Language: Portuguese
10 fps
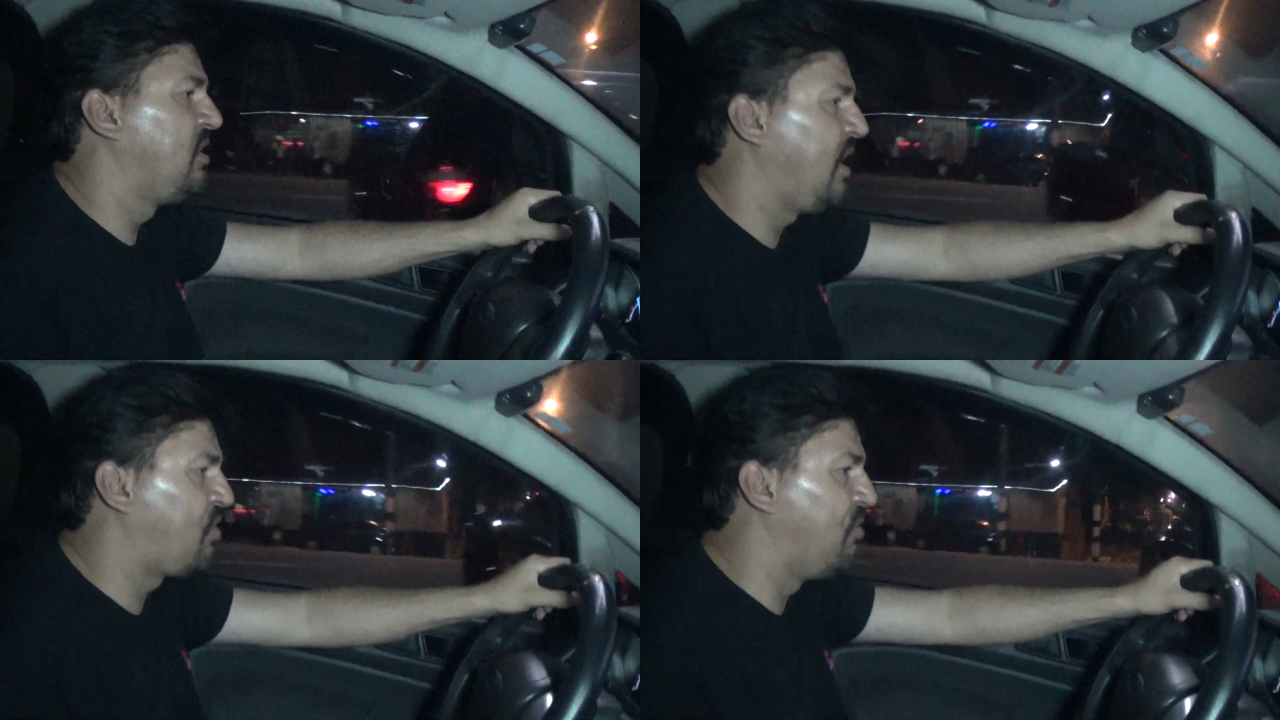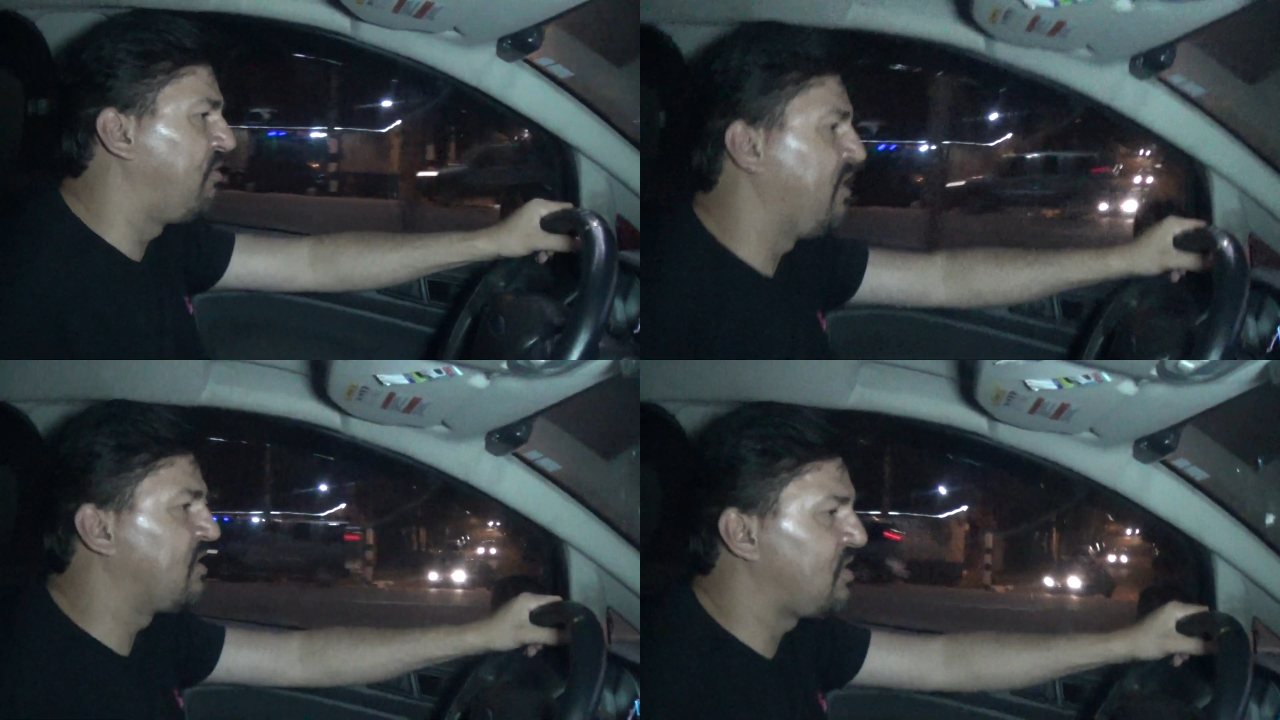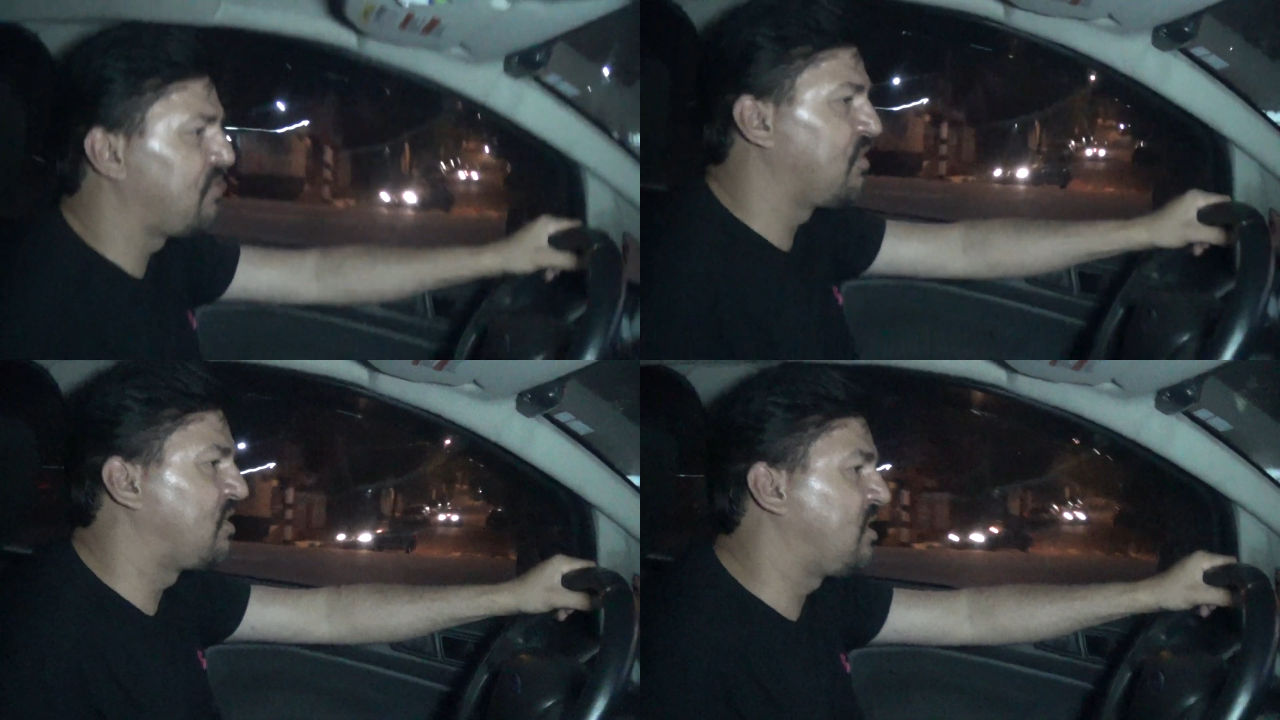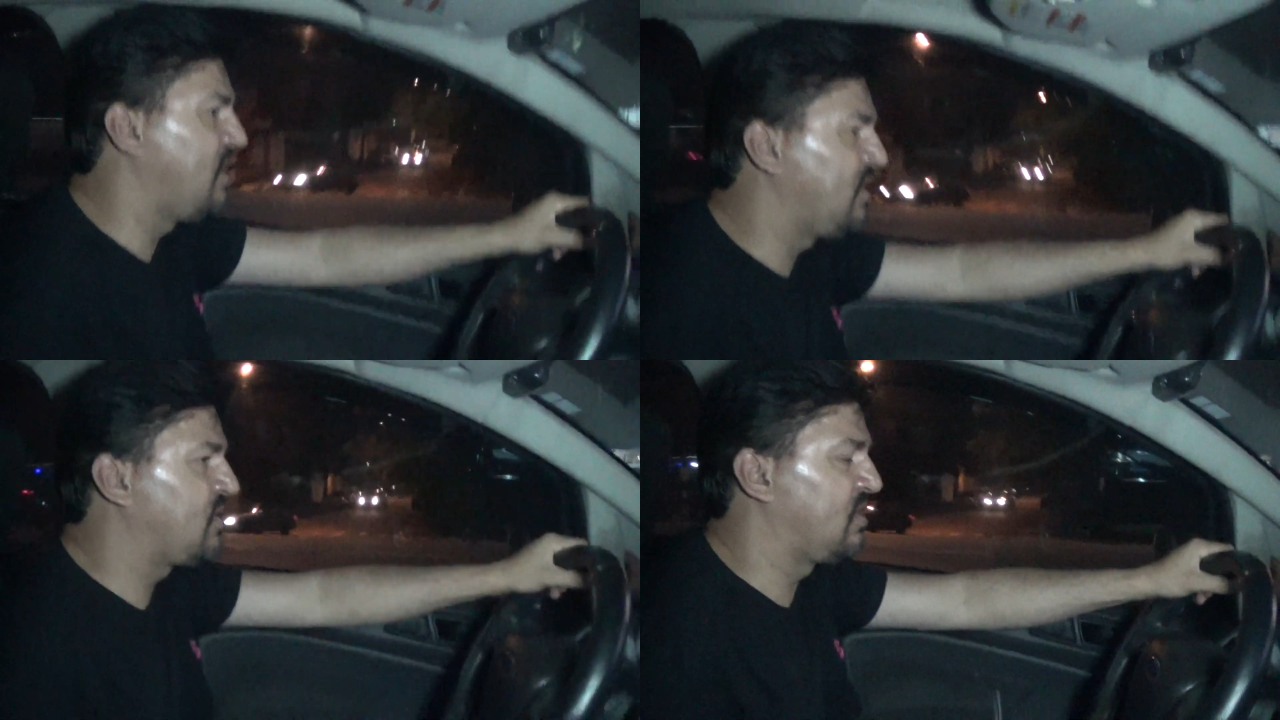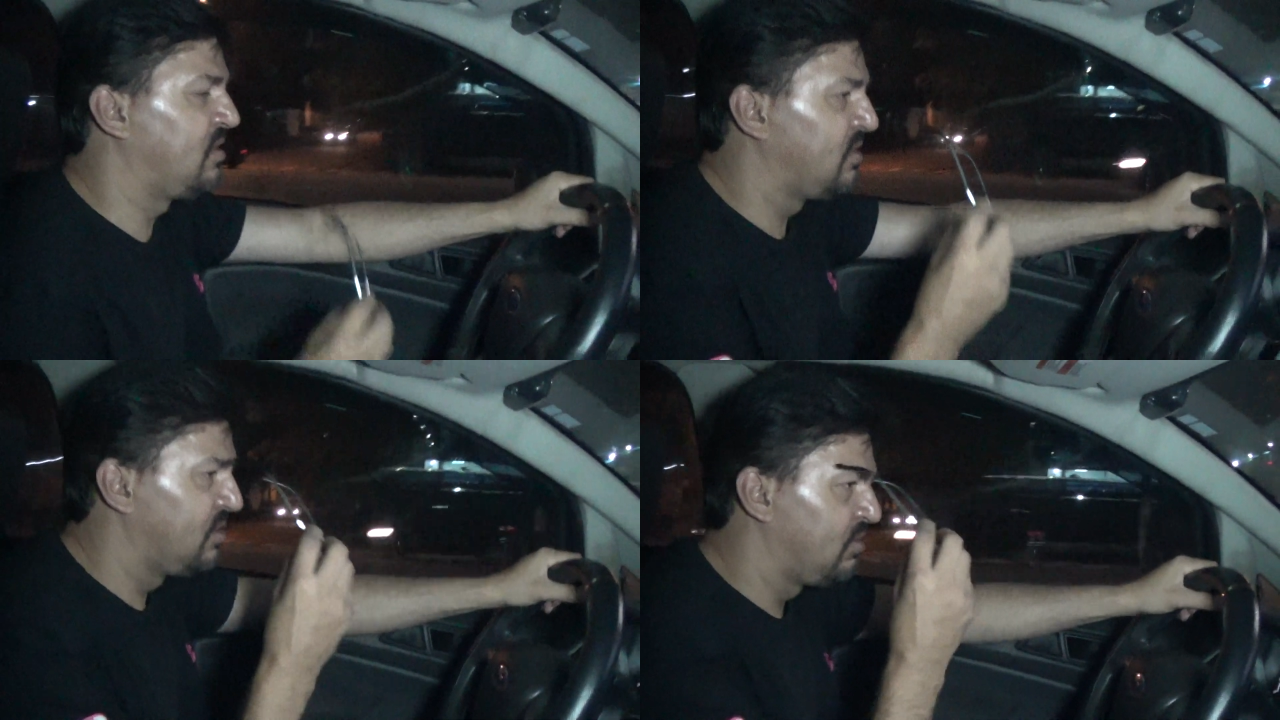e a confiança de vocês,
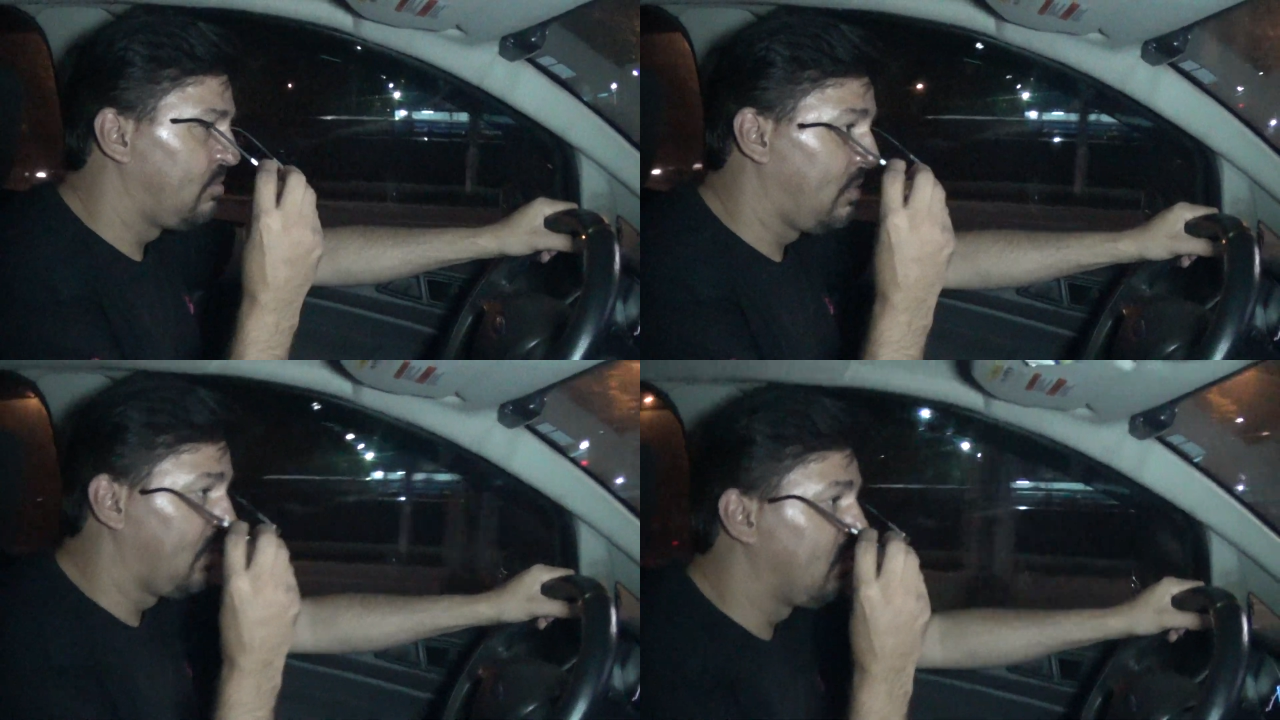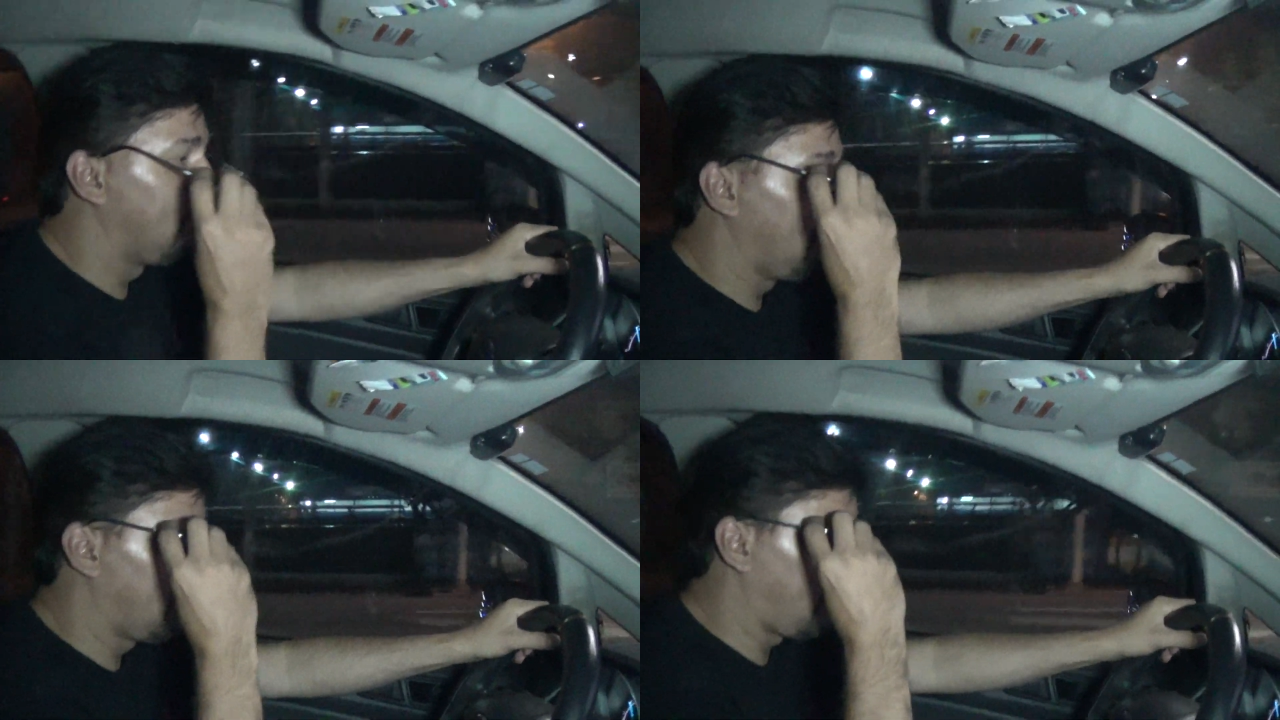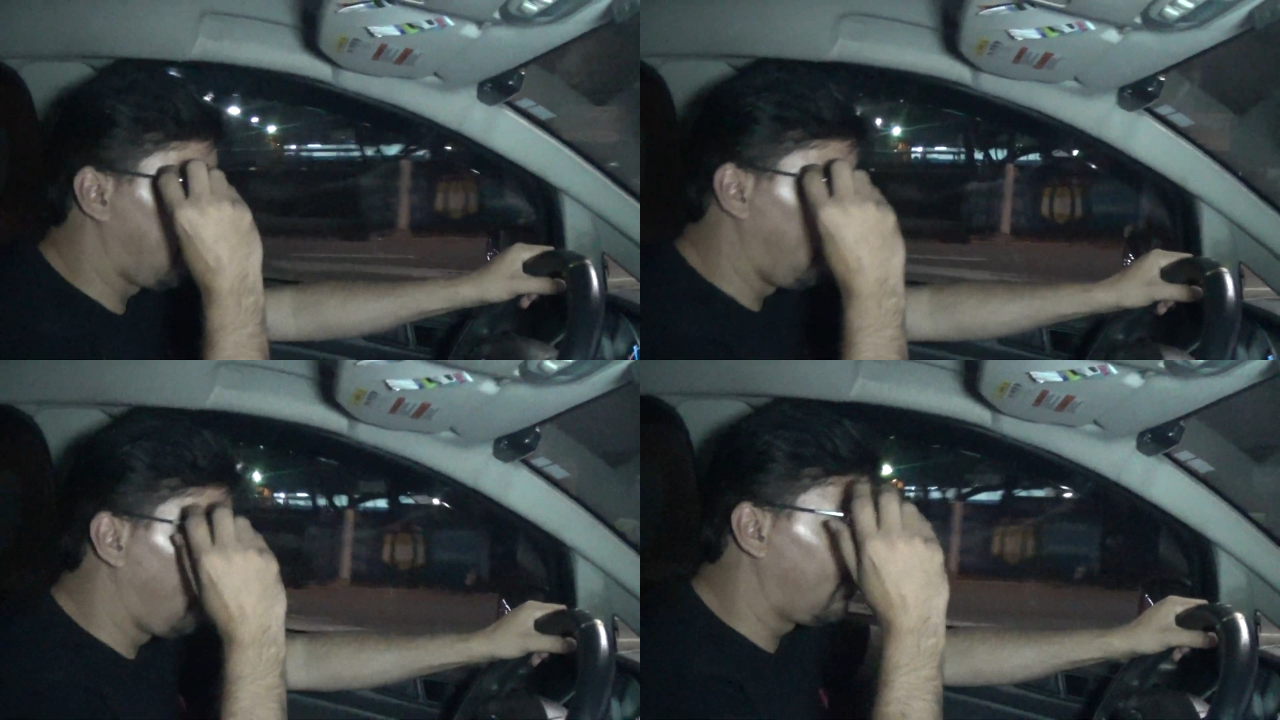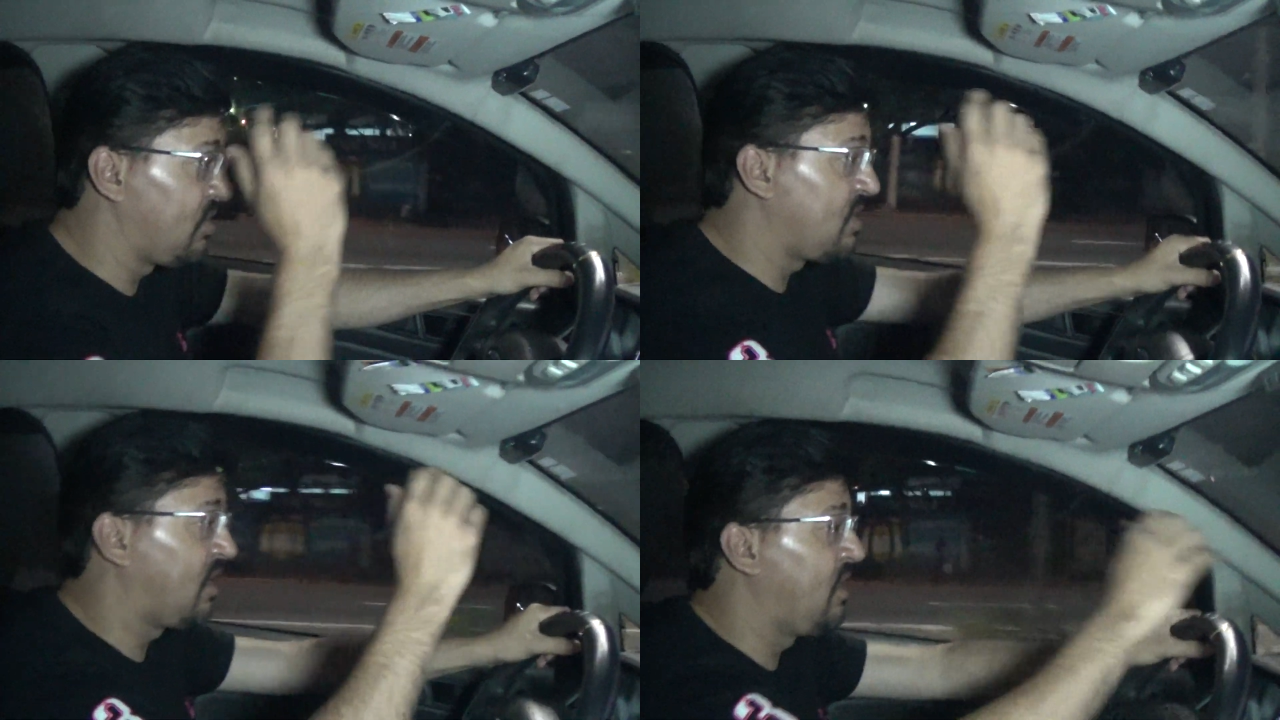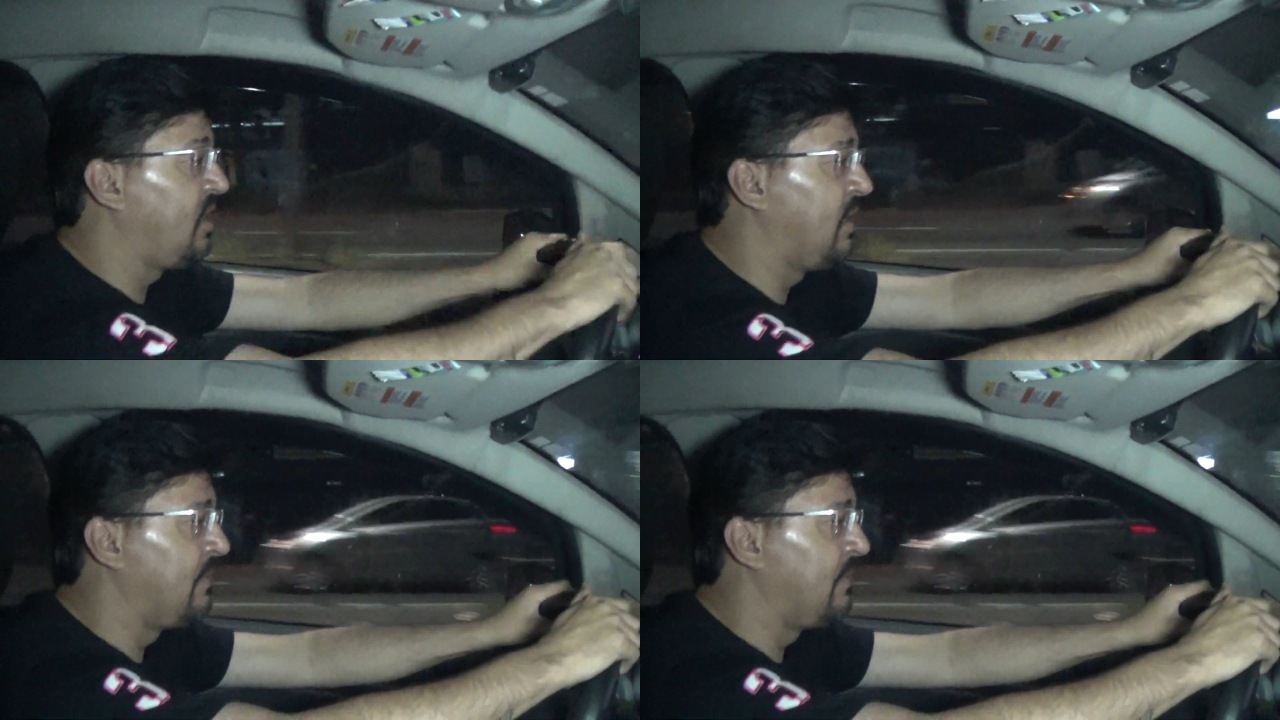vou botar até o óculos aqui.